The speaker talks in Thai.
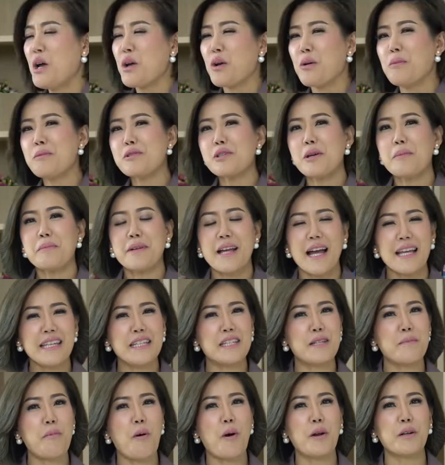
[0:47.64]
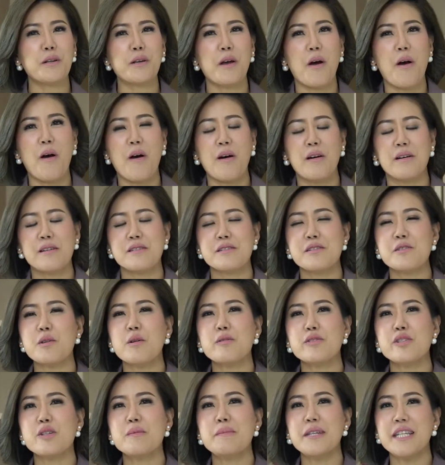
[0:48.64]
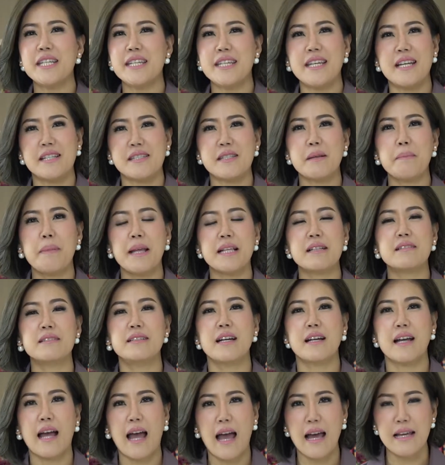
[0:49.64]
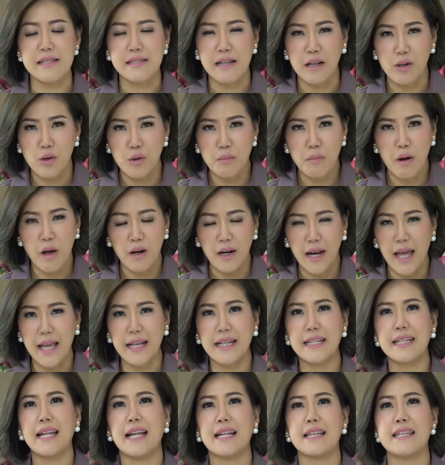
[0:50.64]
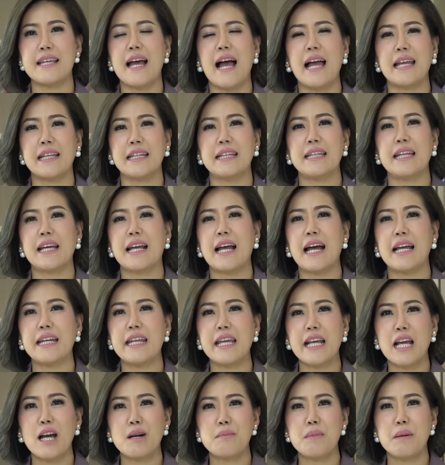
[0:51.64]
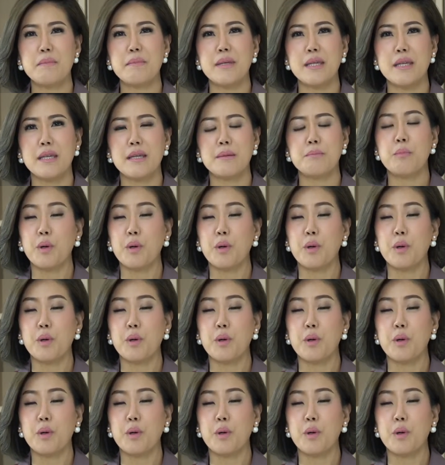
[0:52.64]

คุณผู้ชมคะอิทธิพลของโซเชียลมีเดียซึ่งเป็นเครือข่ายสังคมออนไลน์ขนาดใหญ่นี่นะคะได้เข้ามามี